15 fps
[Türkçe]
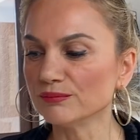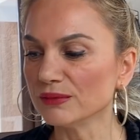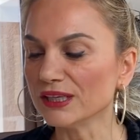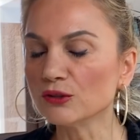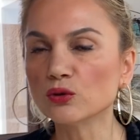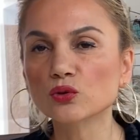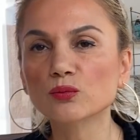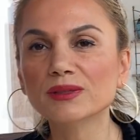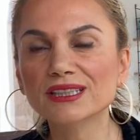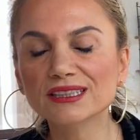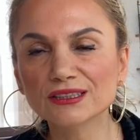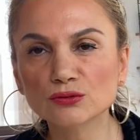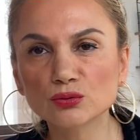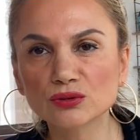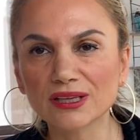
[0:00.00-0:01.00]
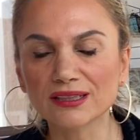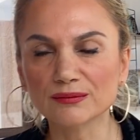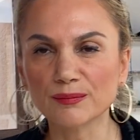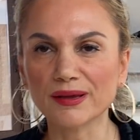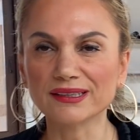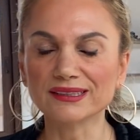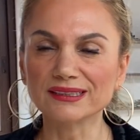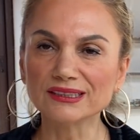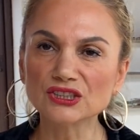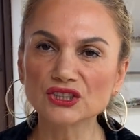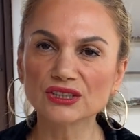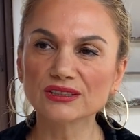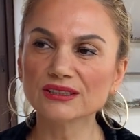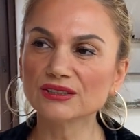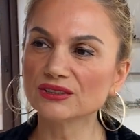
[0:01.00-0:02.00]
ekonomileri düzeltmek
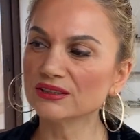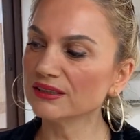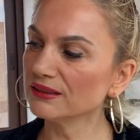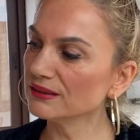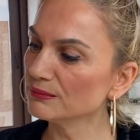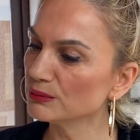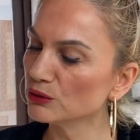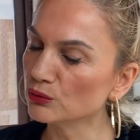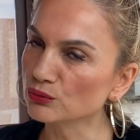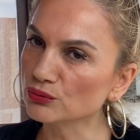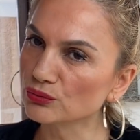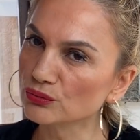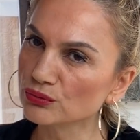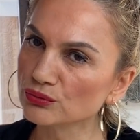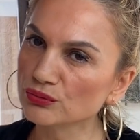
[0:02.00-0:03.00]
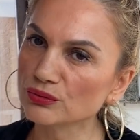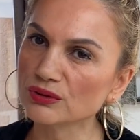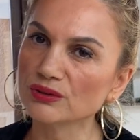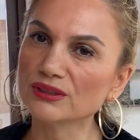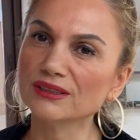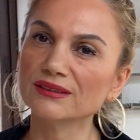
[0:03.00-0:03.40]
için işte biliyorsunuz e,